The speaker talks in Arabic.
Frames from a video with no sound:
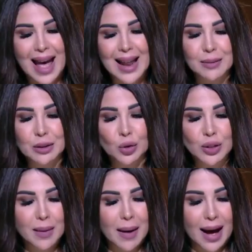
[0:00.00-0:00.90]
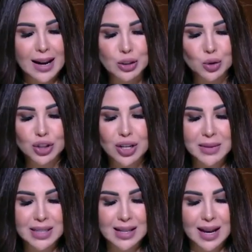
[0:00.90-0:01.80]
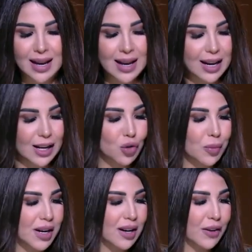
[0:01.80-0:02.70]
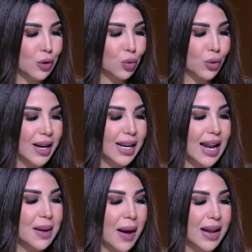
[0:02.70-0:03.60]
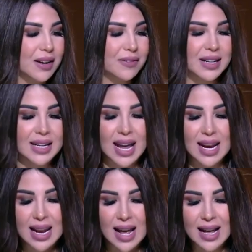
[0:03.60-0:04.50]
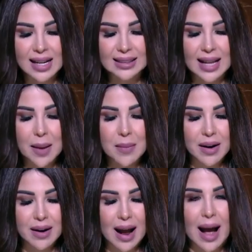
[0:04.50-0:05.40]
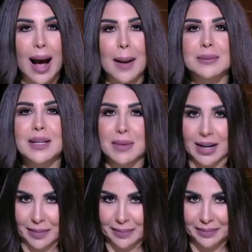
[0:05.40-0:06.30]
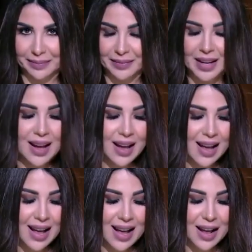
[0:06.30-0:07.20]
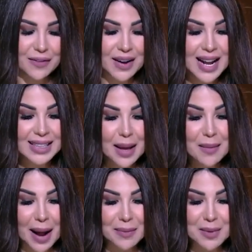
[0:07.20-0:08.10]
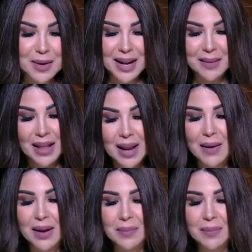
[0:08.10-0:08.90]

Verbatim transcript: قلب الدنيا بقى على السوشيال ميديا اليومين اللي فاتوا دول هنتكلم عن الفنان تامر عبد المنعم الفنان تامر عبد المنعم دايما